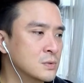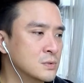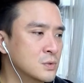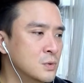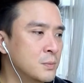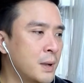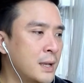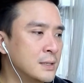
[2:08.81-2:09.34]

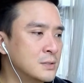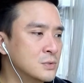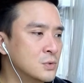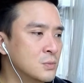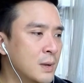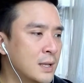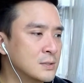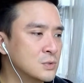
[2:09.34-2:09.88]
สู้ไป
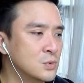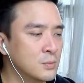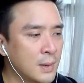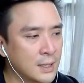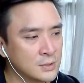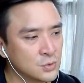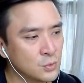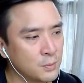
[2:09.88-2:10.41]
สู้มาสู้
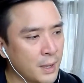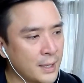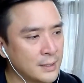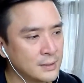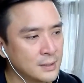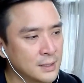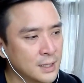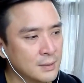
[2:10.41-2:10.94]
มาสู้ไป
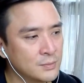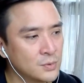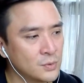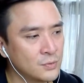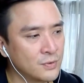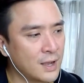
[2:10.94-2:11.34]
นะครับดู